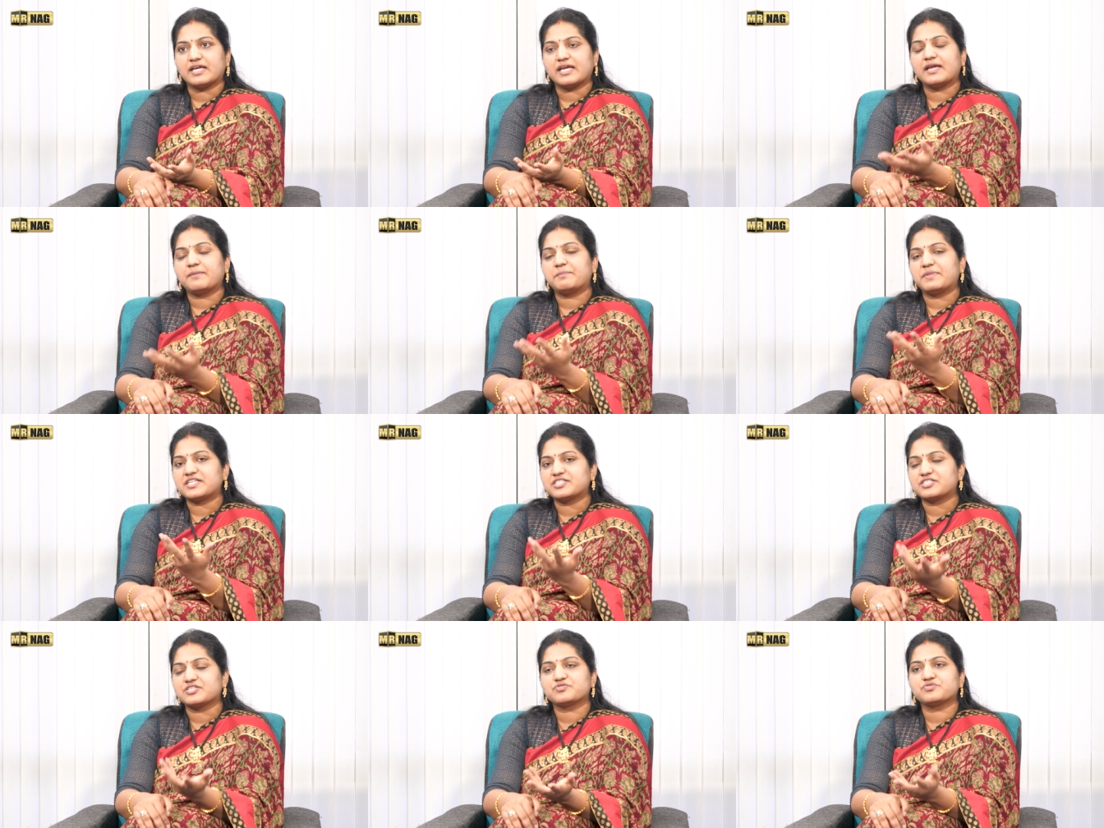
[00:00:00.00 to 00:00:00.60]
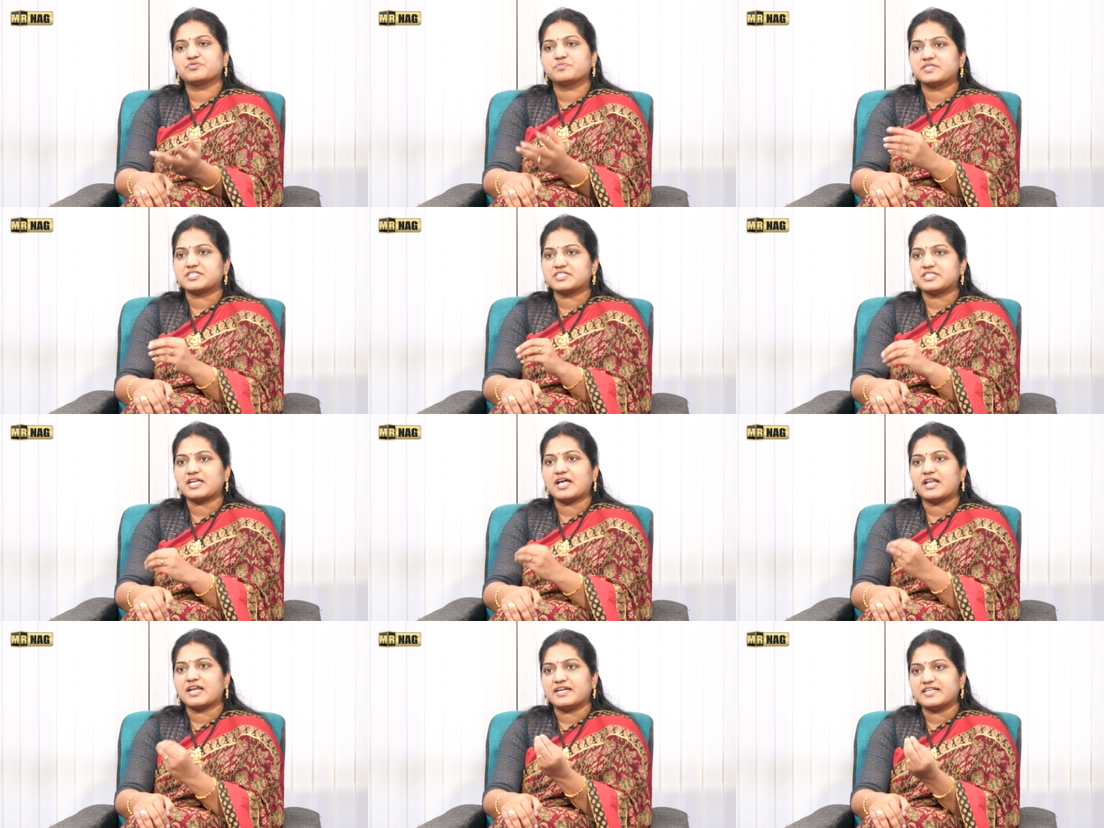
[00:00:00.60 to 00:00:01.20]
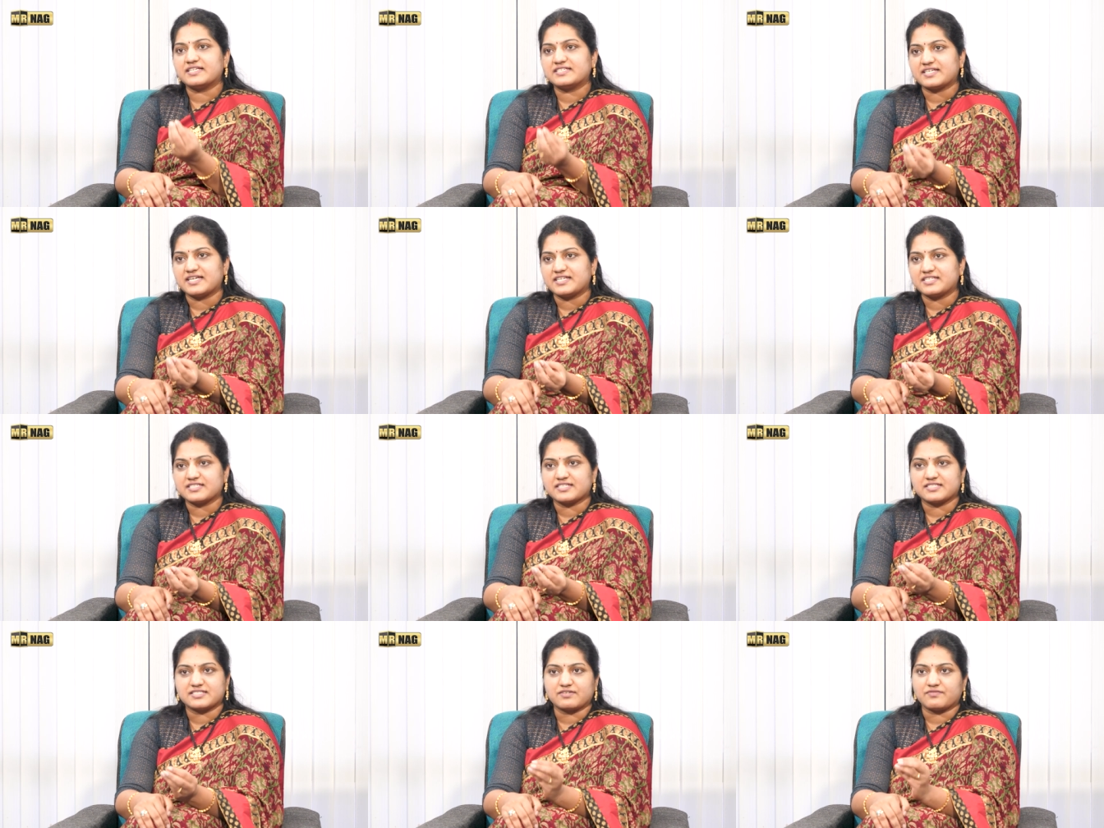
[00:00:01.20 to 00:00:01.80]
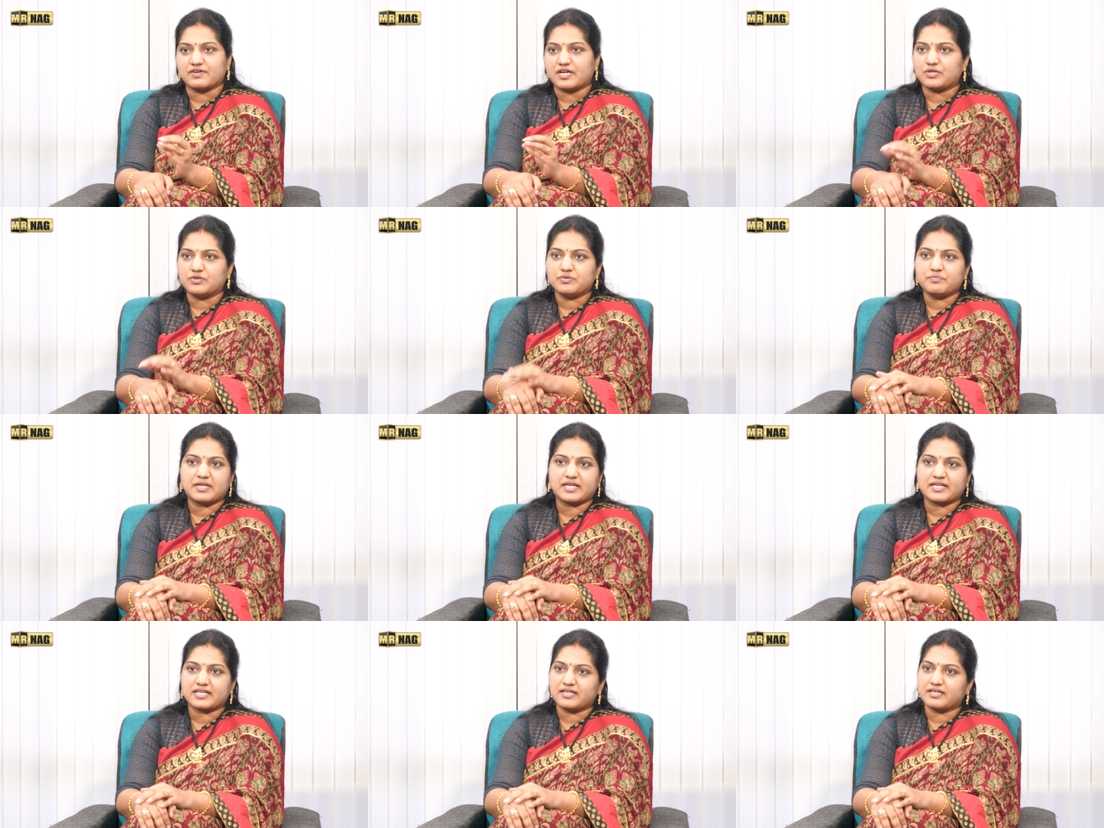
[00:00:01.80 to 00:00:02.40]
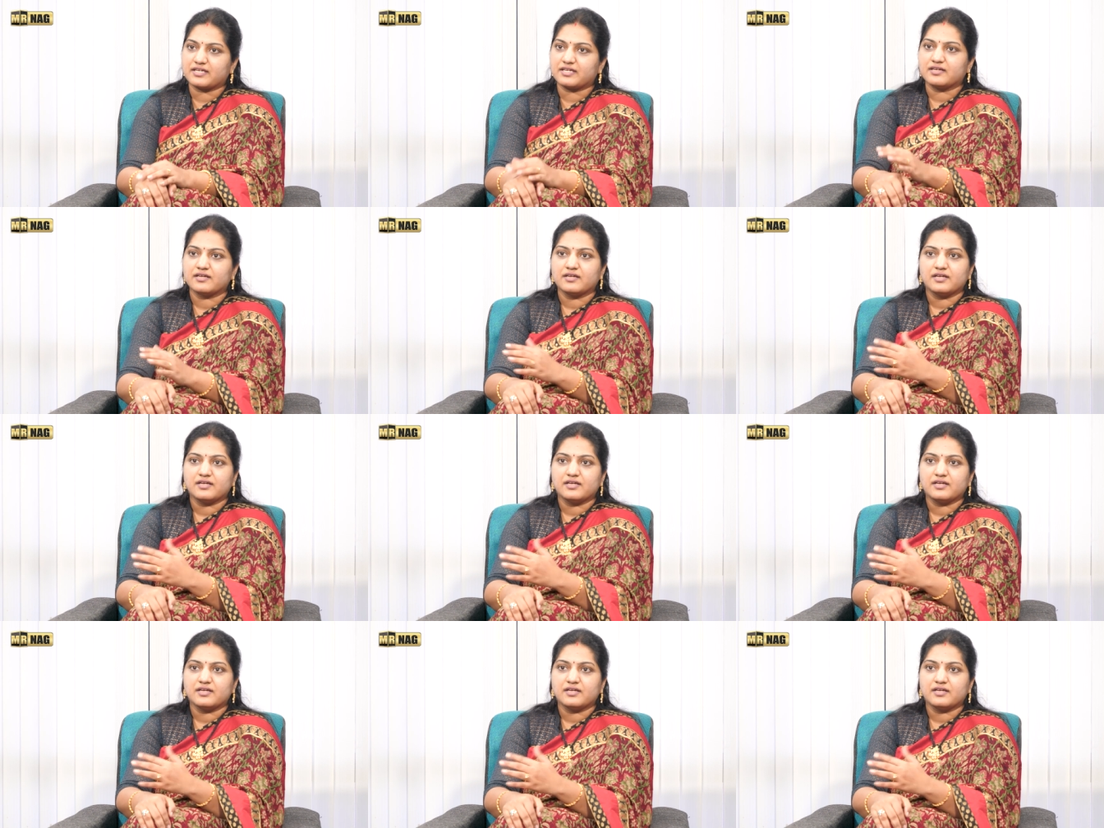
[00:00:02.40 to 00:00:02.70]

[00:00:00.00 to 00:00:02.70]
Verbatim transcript: ఏ పిక్చర్ చూపించినా అలా డిజైన్ చేసే వాళ్ళు మనకి